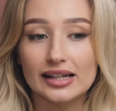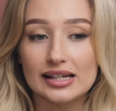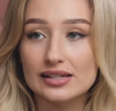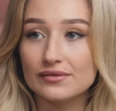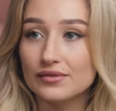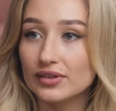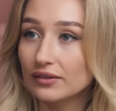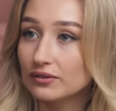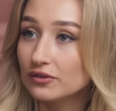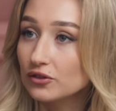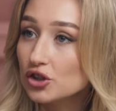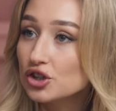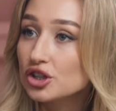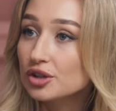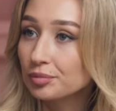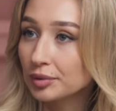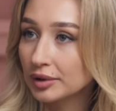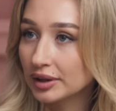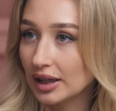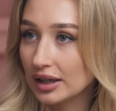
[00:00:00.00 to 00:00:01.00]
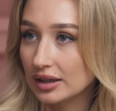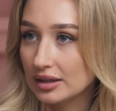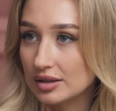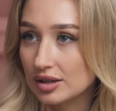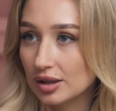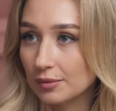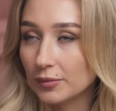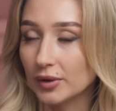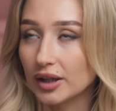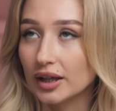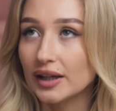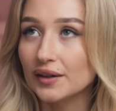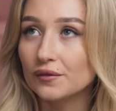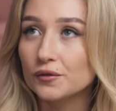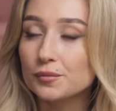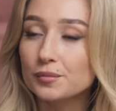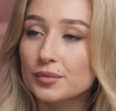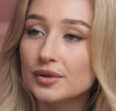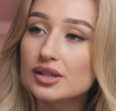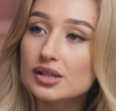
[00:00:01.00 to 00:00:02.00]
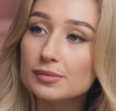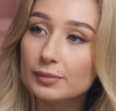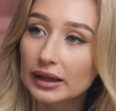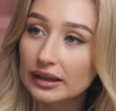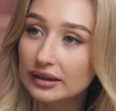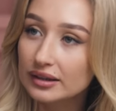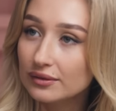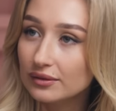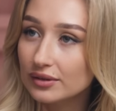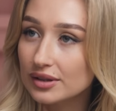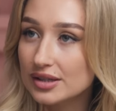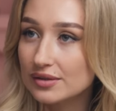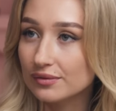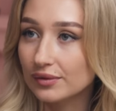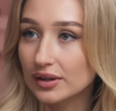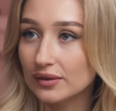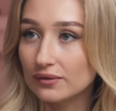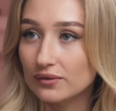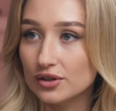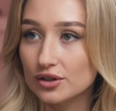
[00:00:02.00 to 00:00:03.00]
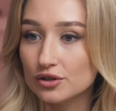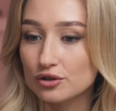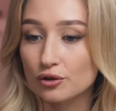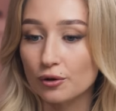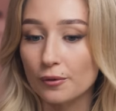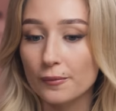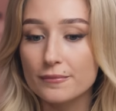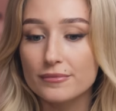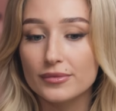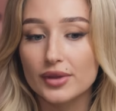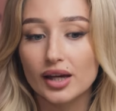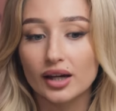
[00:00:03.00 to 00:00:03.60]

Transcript: я завела в 2015. Я вот пересматривала свои видео.